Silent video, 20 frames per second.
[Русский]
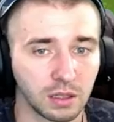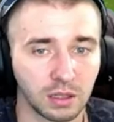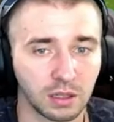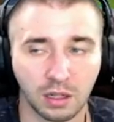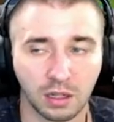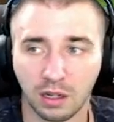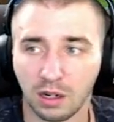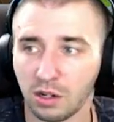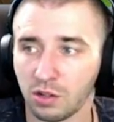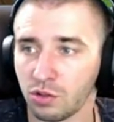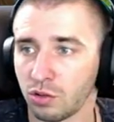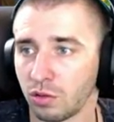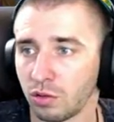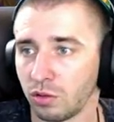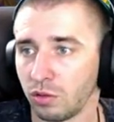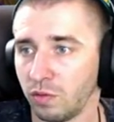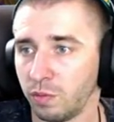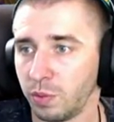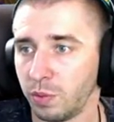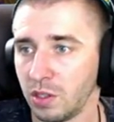Хорошо,
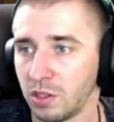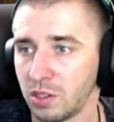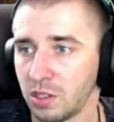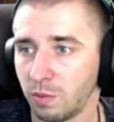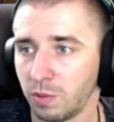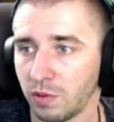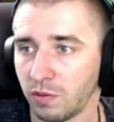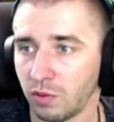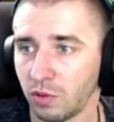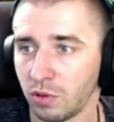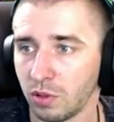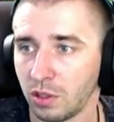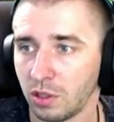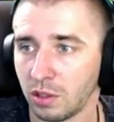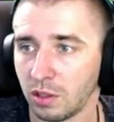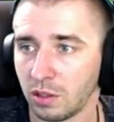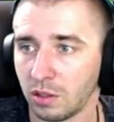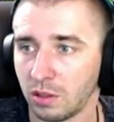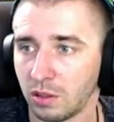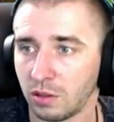ну в принципе
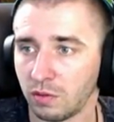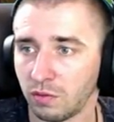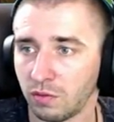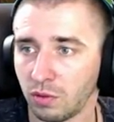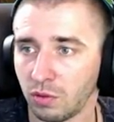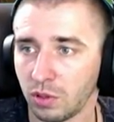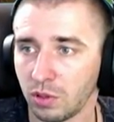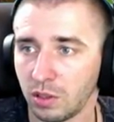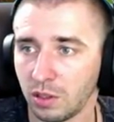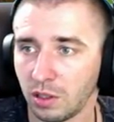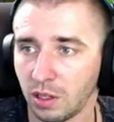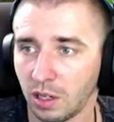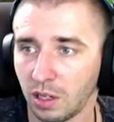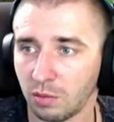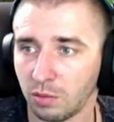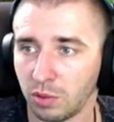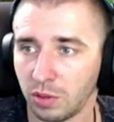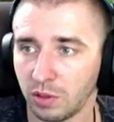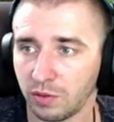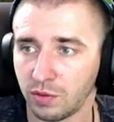вроде, вроде как
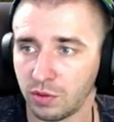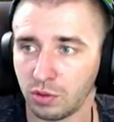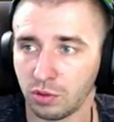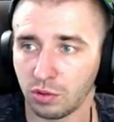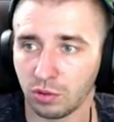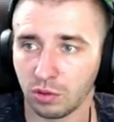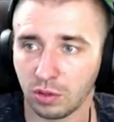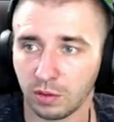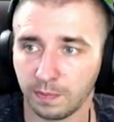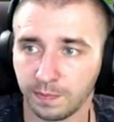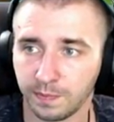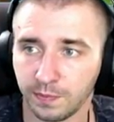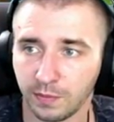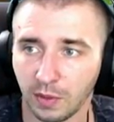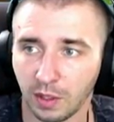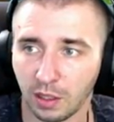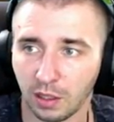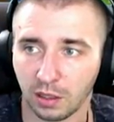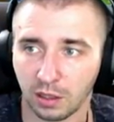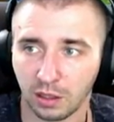бы все.
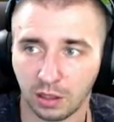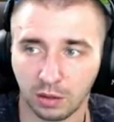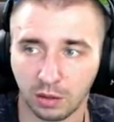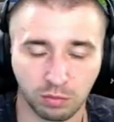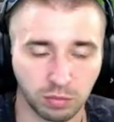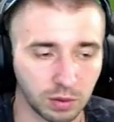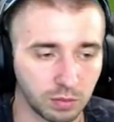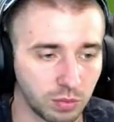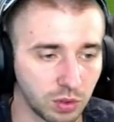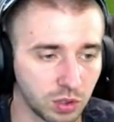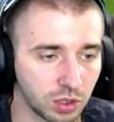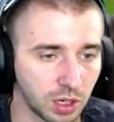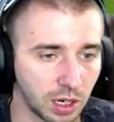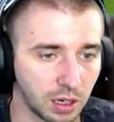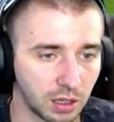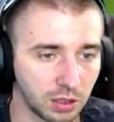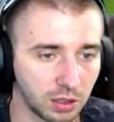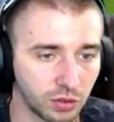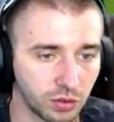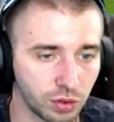Э,
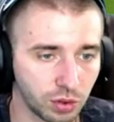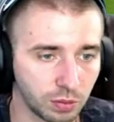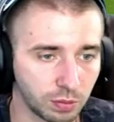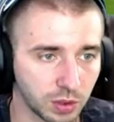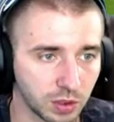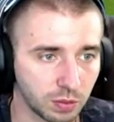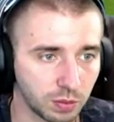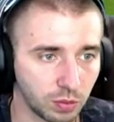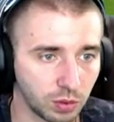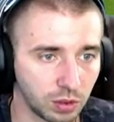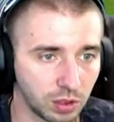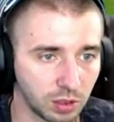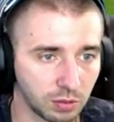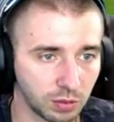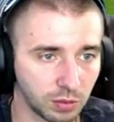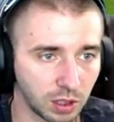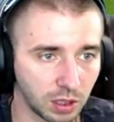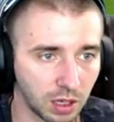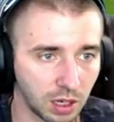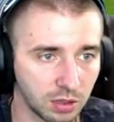побежали еще,
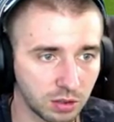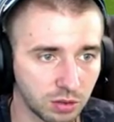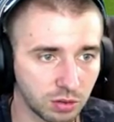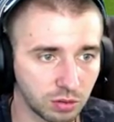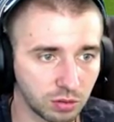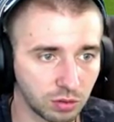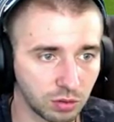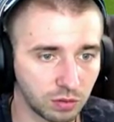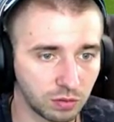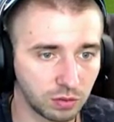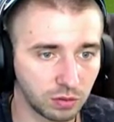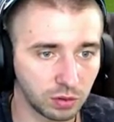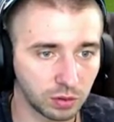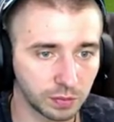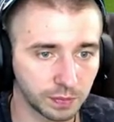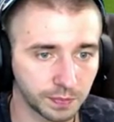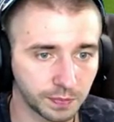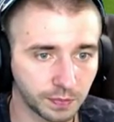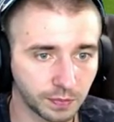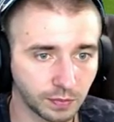посмотрим локацию
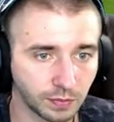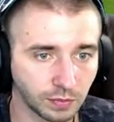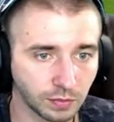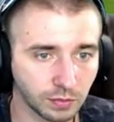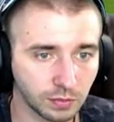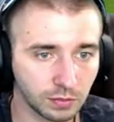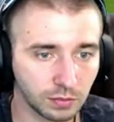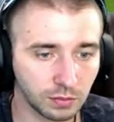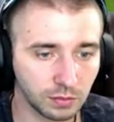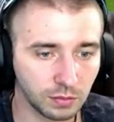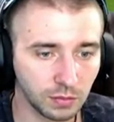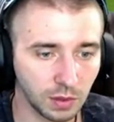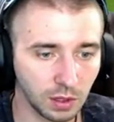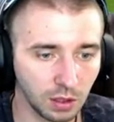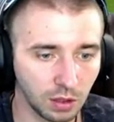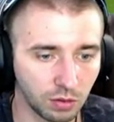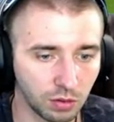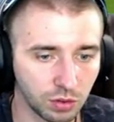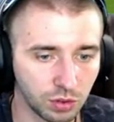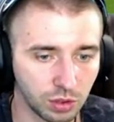новую.
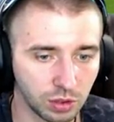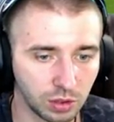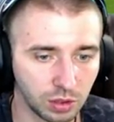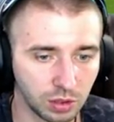Очень